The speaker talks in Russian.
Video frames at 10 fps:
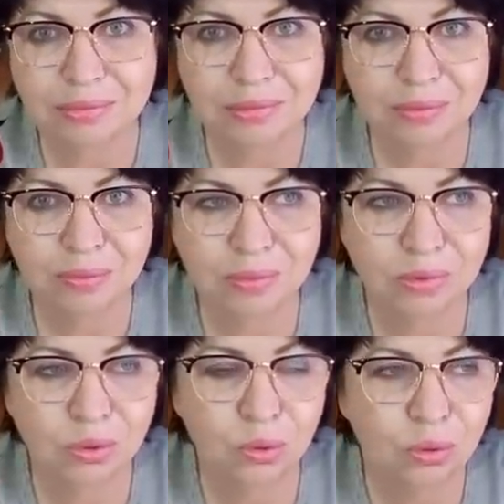
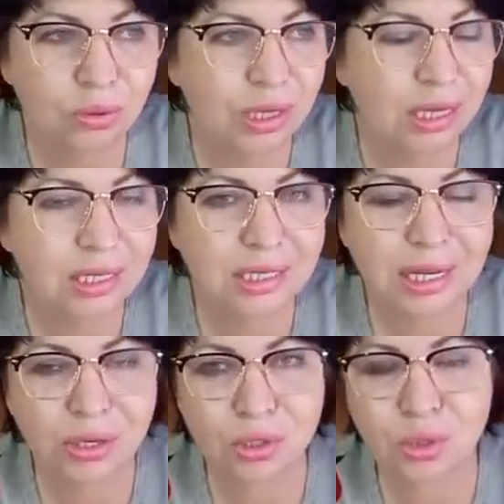Ну, я не знаю,